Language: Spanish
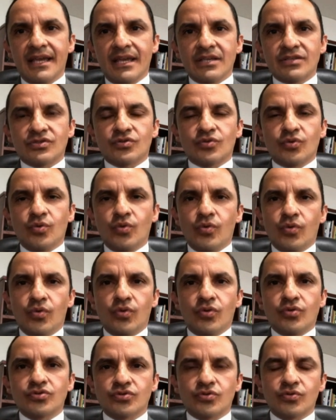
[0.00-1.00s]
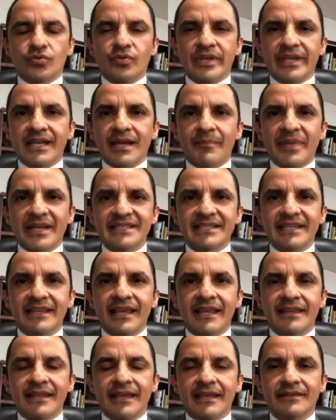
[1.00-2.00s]
su,
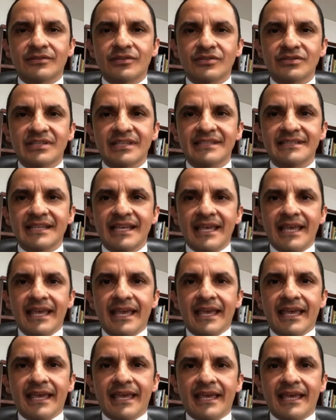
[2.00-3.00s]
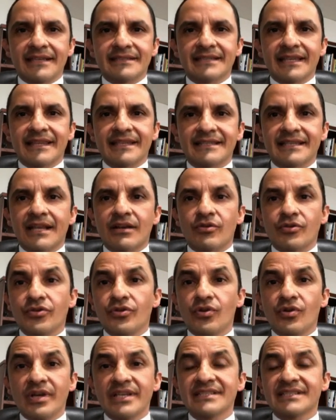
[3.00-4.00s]
incapacidad. Entonces, eh, se
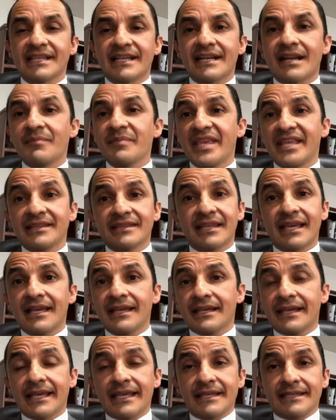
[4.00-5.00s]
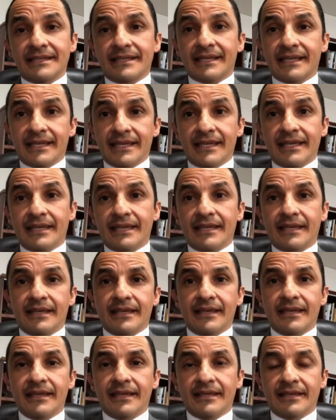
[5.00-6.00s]
desarrolló esta herramienta que,
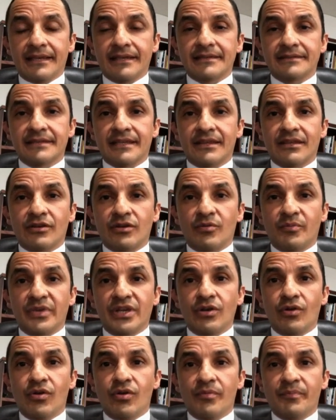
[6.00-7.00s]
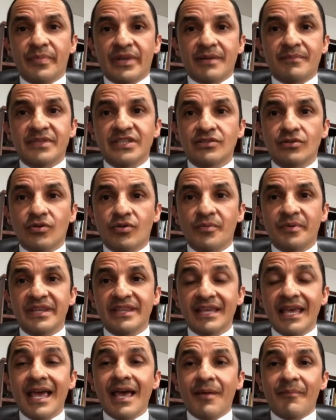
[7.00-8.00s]
eh, se denominó permiso
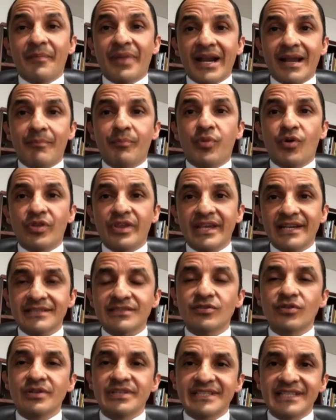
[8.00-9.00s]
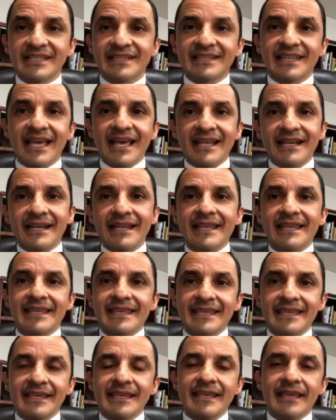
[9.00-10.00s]
COVID para poder solicitar
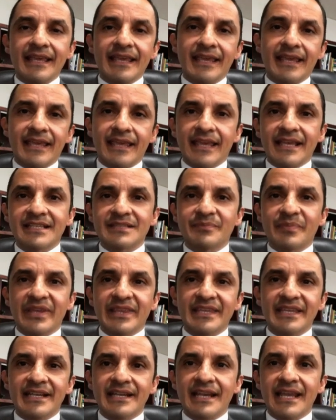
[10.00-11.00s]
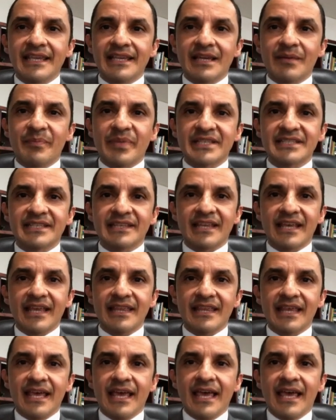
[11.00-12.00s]
y expedir la
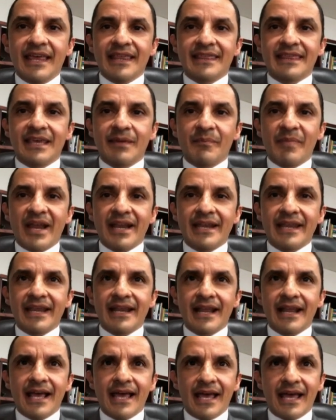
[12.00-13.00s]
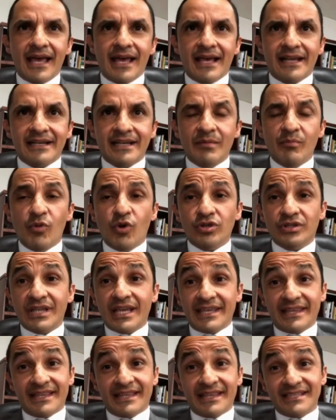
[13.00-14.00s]
incapacidad de manera remota
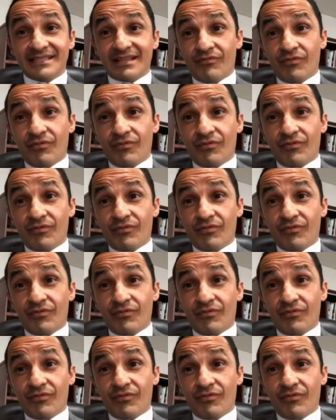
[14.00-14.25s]
y de esta